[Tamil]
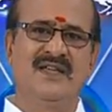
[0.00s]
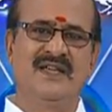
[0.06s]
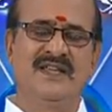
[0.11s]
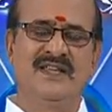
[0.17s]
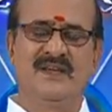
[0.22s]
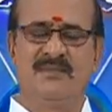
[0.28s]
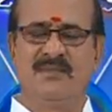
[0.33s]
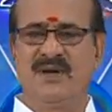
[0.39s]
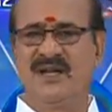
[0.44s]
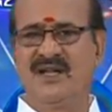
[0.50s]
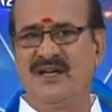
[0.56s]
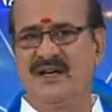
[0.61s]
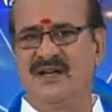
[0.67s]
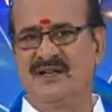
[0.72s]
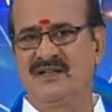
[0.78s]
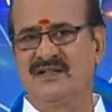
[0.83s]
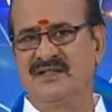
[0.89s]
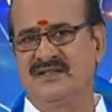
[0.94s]
இந்த
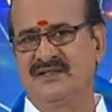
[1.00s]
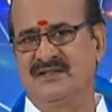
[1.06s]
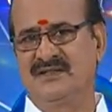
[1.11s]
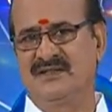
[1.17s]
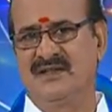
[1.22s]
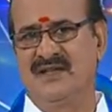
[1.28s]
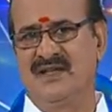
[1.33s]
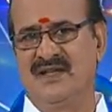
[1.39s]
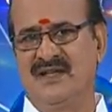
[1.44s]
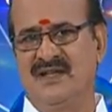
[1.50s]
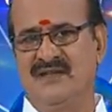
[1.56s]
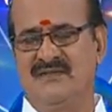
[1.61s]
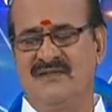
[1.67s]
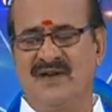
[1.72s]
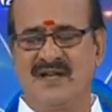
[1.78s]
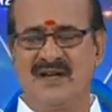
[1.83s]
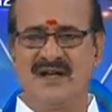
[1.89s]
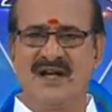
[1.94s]
பிள்ளைகளுக்கு
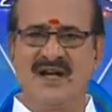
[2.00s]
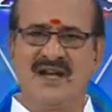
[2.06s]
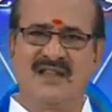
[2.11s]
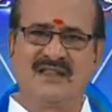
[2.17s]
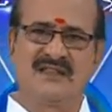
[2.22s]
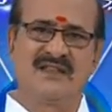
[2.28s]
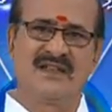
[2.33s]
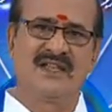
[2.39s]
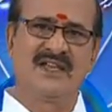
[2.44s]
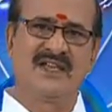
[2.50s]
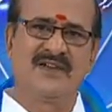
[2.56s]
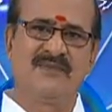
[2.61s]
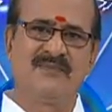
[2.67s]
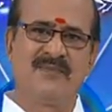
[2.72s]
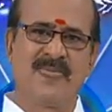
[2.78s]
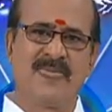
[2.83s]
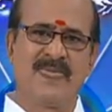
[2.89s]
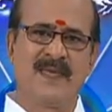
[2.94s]
வருங்காலத்திலே
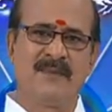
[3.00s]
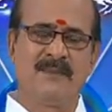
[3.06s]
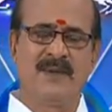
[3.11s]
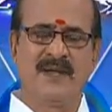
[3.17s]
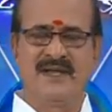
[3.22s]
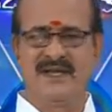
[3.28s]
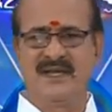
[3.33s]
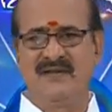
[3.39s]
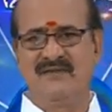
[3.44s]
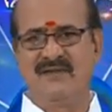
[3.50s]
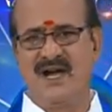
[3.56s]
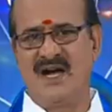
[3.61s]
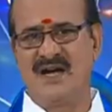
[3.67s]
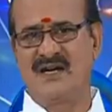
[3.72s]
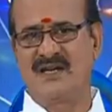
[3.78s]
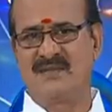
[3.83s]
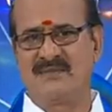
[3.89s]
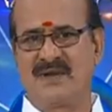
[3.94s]
பெரிய
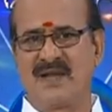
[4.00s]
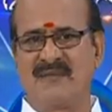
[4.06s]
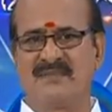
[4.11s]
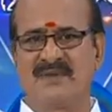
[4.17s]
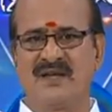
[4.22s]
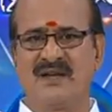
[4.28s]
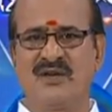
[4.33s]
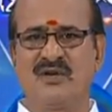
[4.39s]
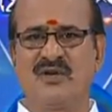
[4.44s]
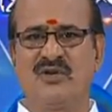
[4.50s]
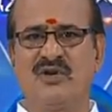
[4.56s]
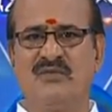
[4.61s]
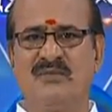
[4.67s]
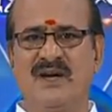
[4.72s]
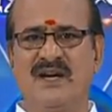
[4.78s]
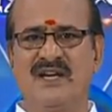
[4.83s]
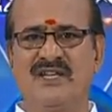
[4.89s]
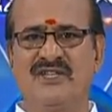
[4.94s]
வாகன பிராப்தங்களோடு
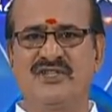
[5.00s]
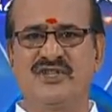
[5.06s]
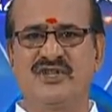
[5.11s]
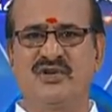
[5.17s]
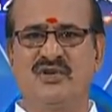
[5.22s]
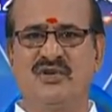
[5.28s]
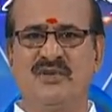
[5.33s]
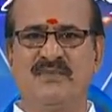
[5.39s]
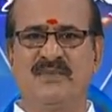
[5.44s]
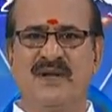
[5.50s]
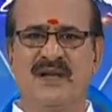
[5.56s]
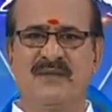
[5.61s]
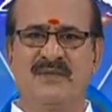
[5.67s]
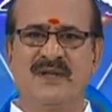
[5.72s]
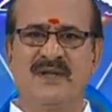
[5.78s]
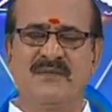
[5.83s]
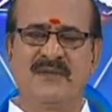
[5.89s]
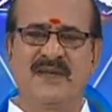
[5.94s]
மகிழ்ச்சியோடு பல
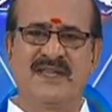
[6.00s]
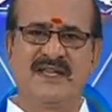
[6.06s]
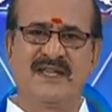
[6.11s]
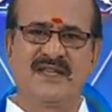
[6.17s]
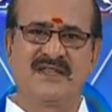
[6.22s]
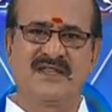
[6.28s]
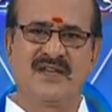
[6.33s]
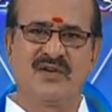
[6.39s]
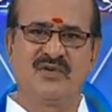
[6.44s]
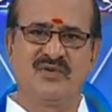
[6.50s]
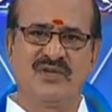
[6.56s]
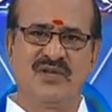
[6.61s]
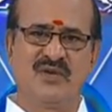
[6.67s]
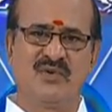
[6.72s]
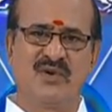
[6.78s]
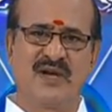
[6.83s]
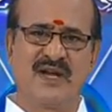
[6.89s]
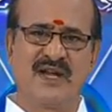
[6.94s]
பேர் மதிக்க தகுந்த
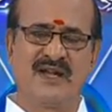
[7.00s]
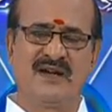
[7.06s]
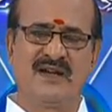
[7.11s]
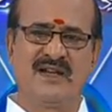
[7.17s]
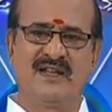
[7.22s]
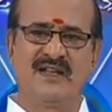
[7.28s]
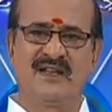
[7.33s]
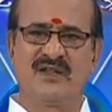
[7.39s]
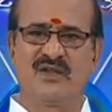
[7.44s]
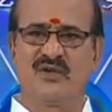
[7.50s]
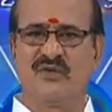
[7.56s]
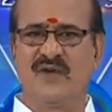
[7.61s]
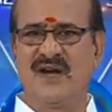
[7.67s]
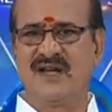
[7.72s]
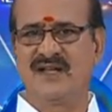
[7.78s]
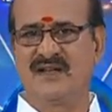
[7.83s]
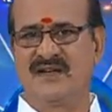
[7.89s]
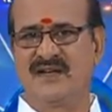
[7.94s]
ஒரு இடங்களில் இருந்து
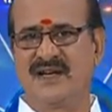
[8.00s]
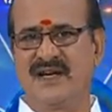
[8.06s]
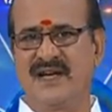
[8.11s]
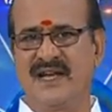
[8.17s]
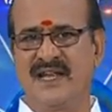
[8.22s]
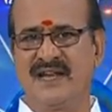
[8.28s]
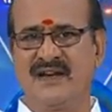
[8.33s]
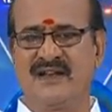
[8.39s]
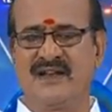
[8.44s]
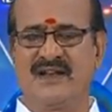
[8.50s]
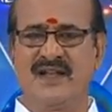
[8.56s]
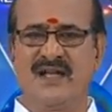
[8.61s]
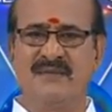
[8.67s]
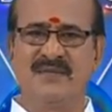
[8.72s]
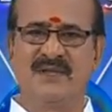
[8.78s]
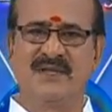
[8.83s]
வாழுகின்ற நிலைகளெல்லாம்